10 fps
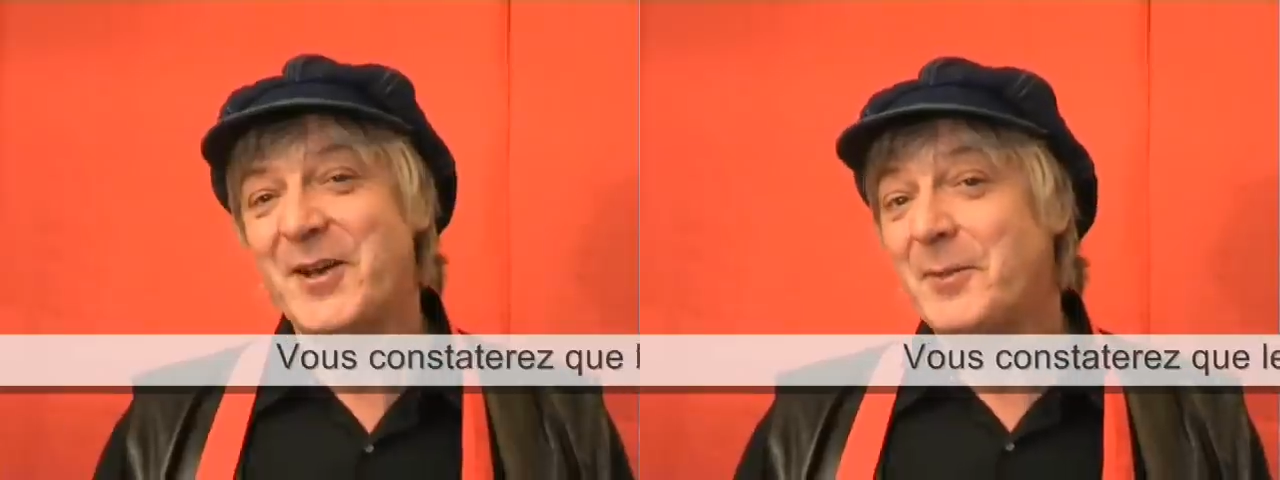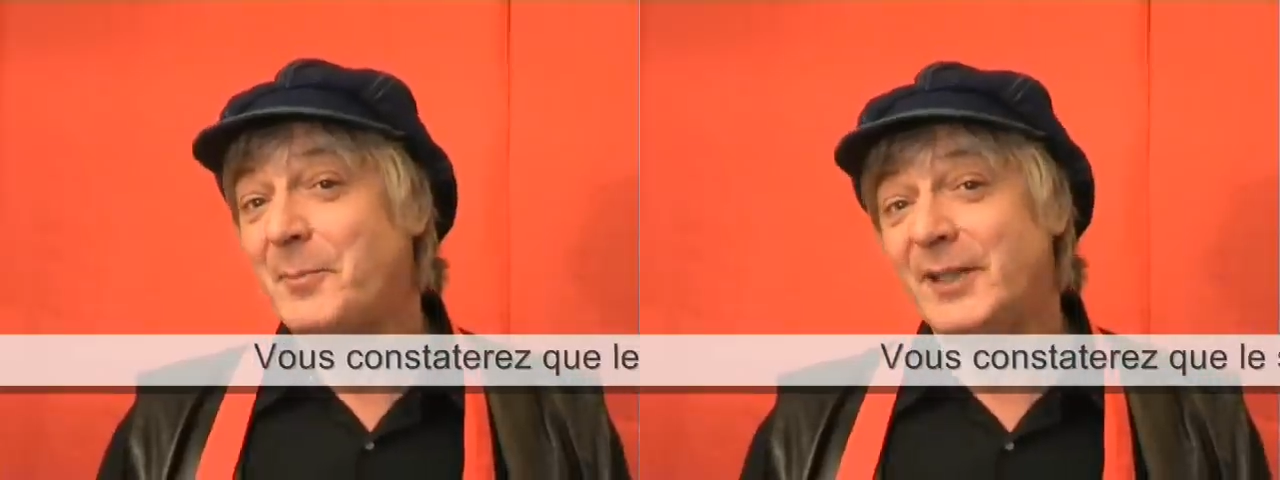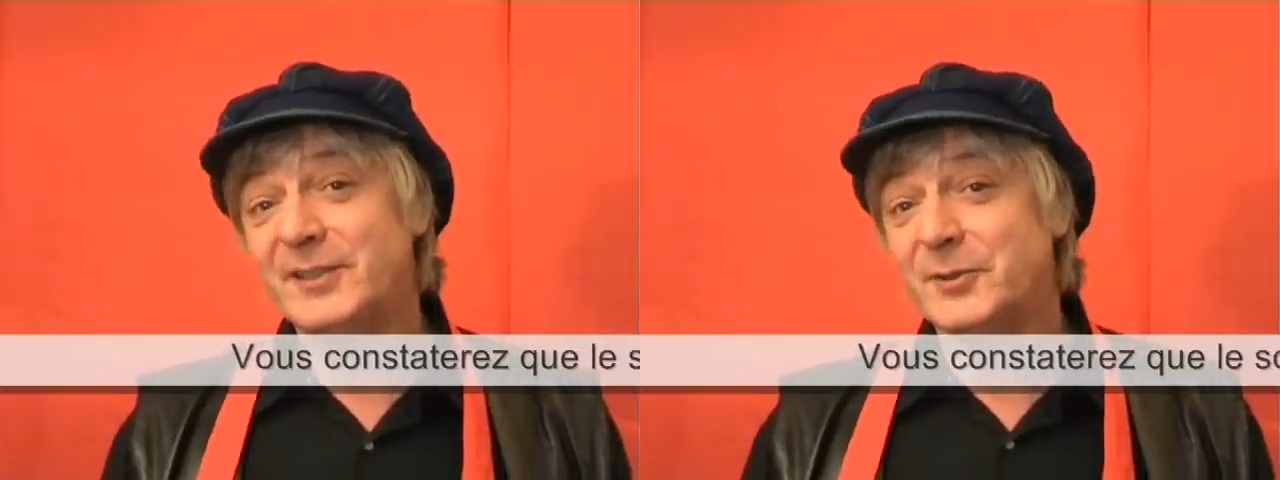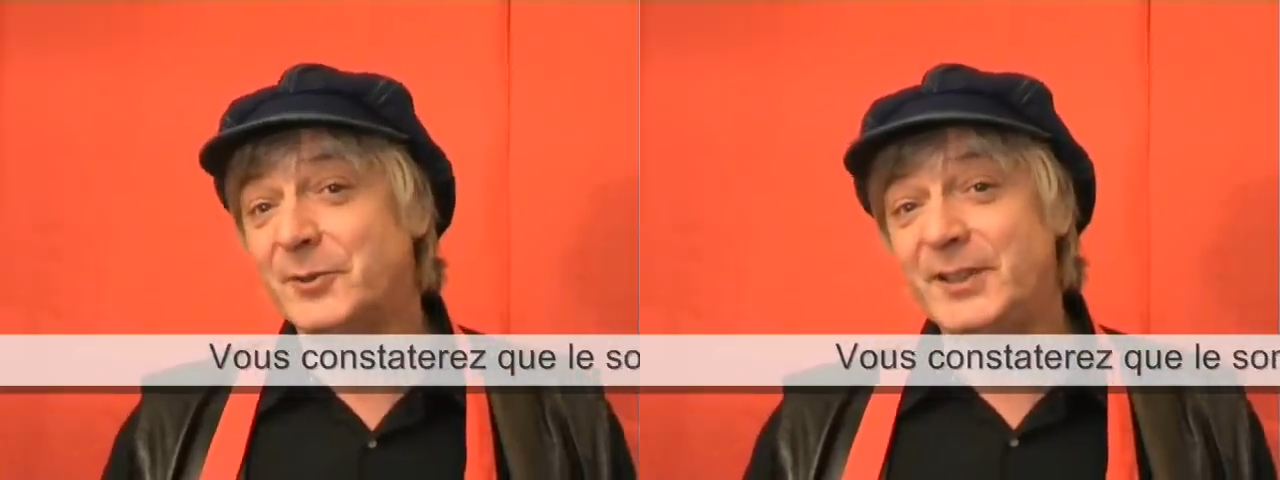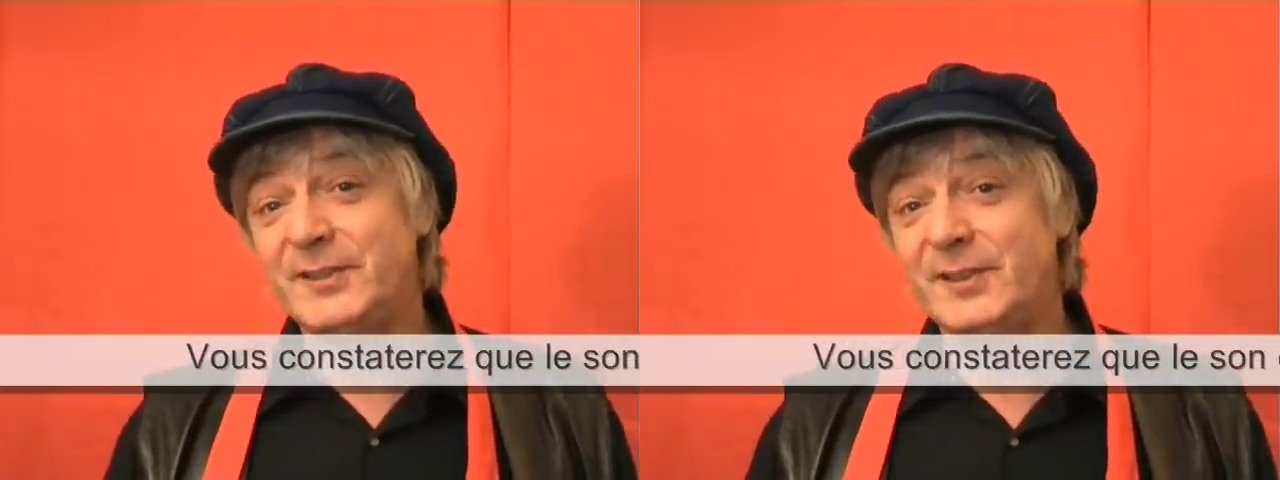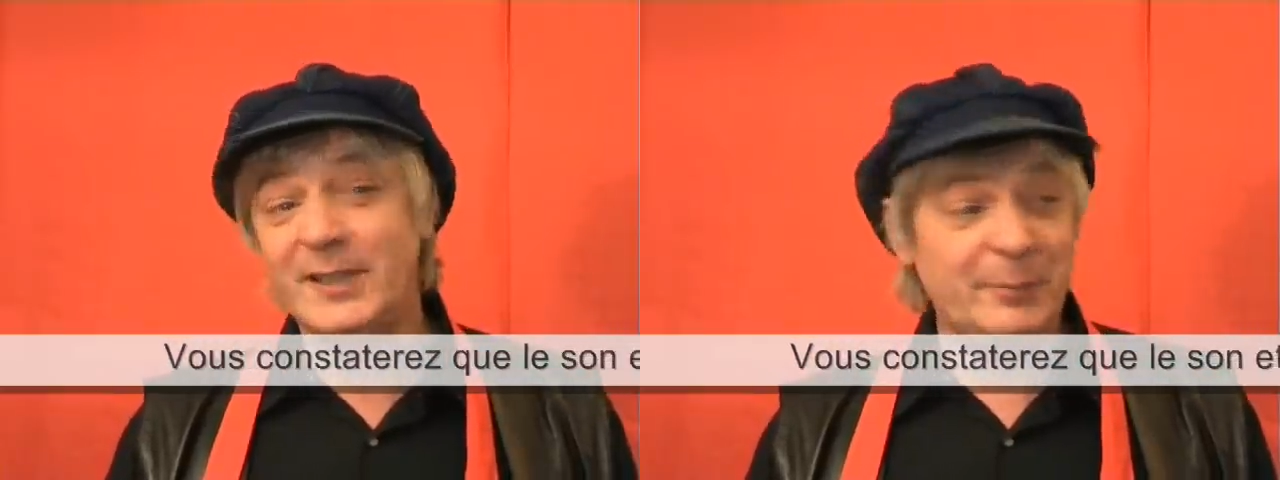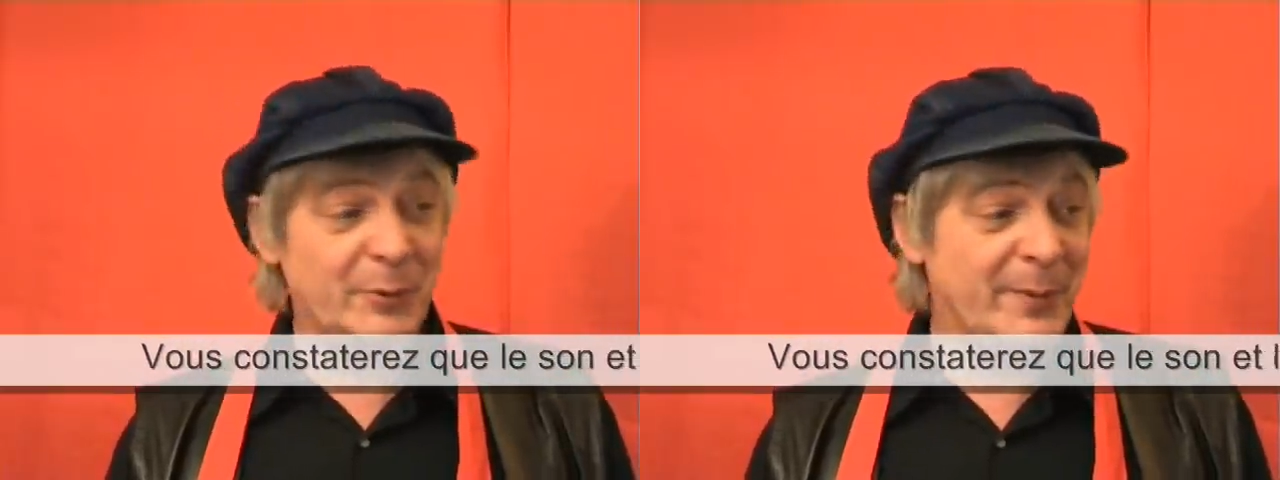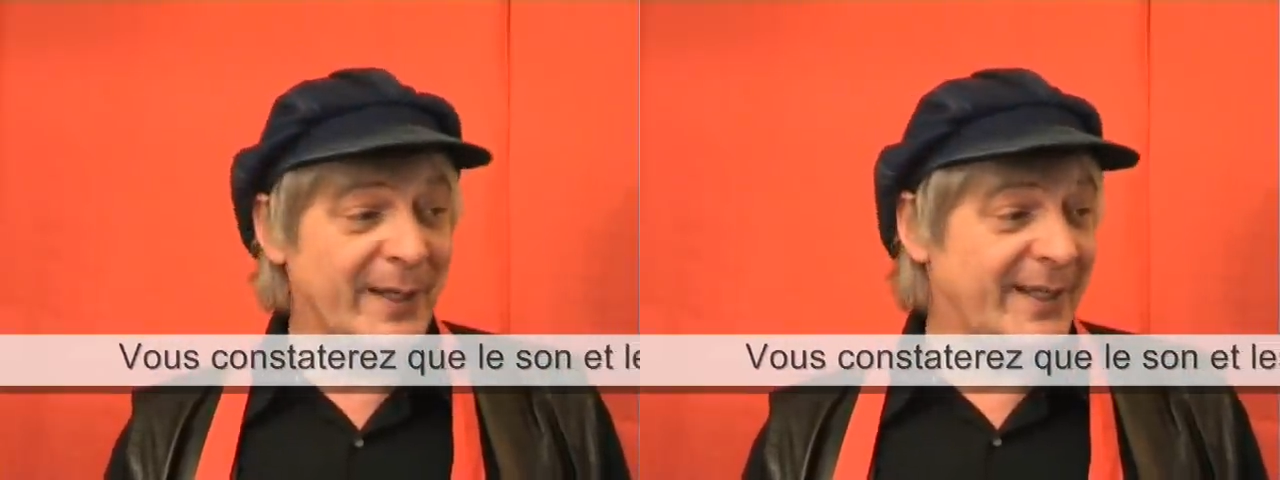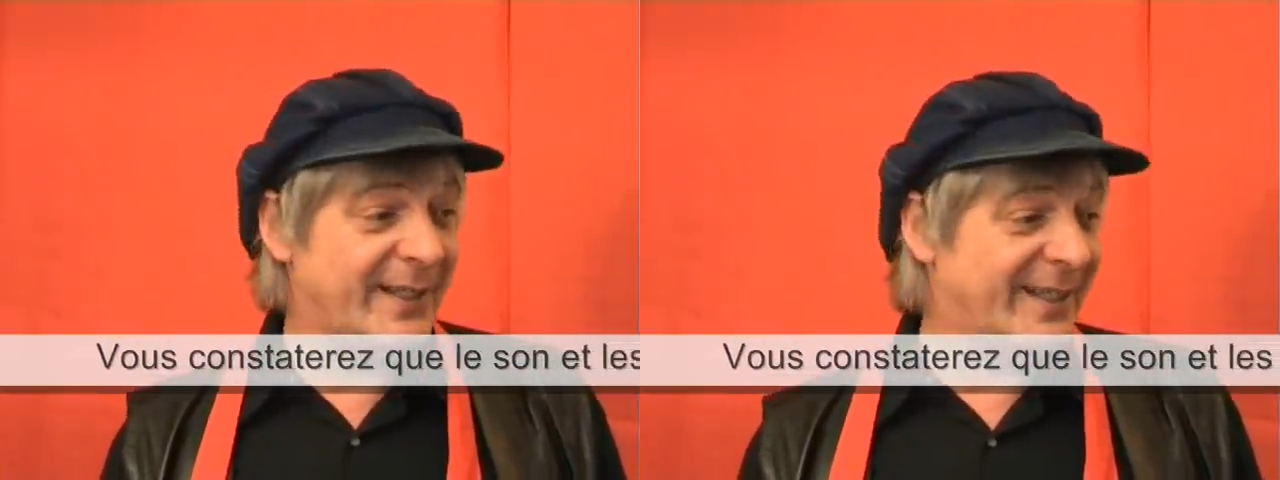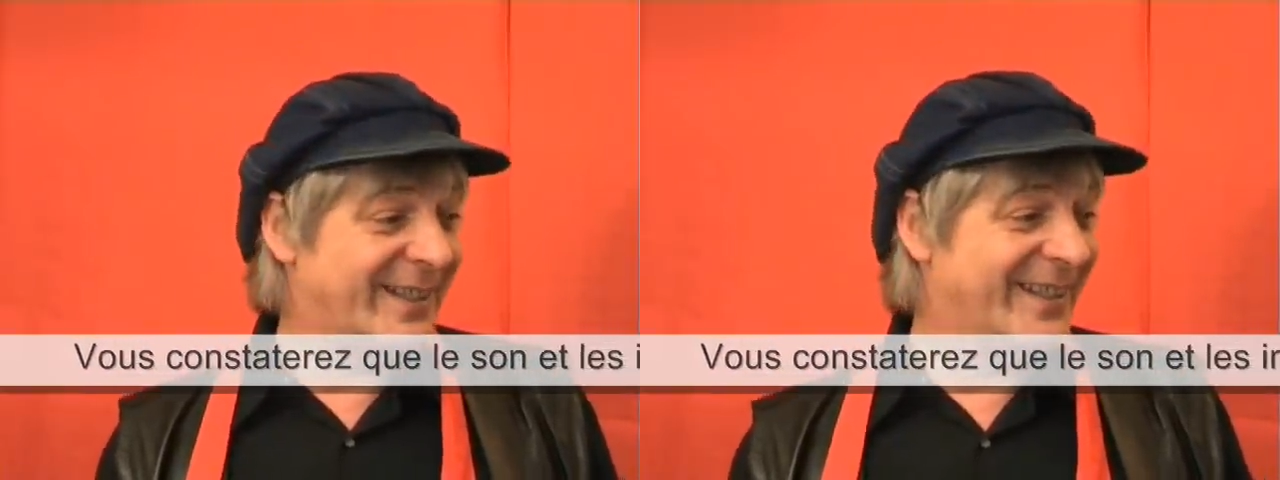tenou bain serré d'un
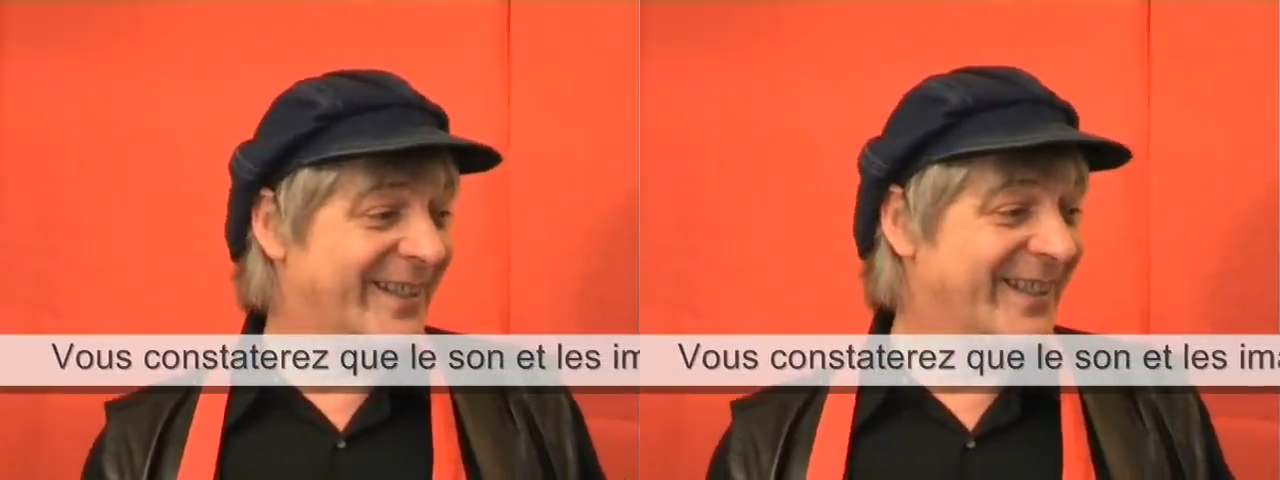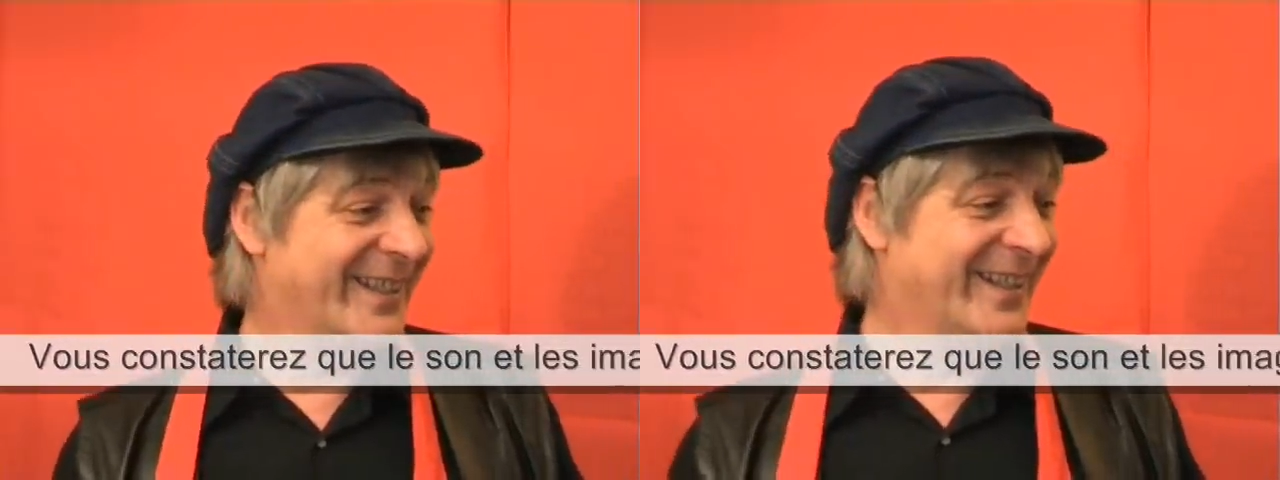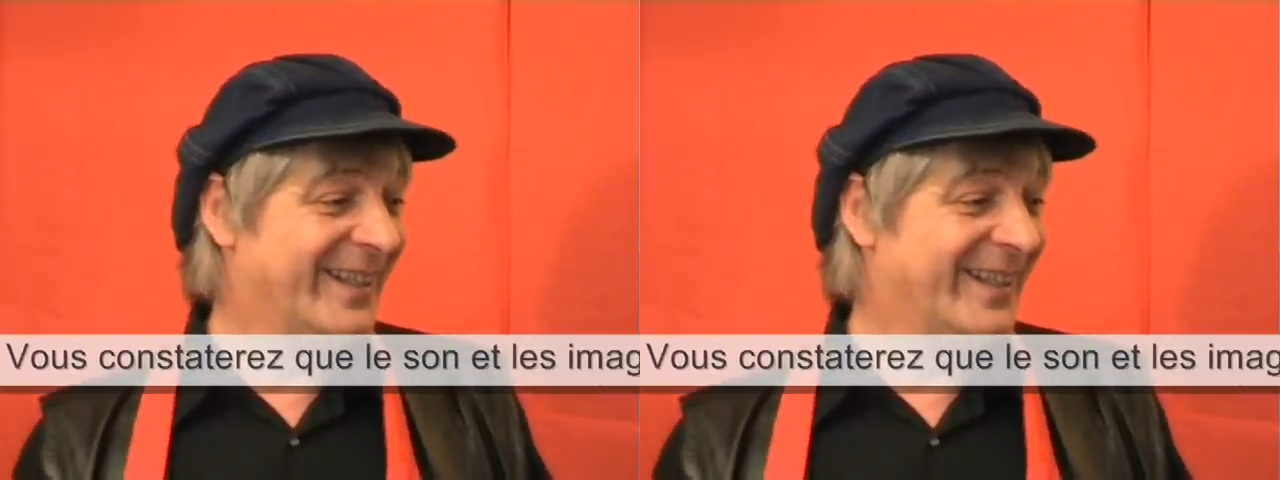saint-bec,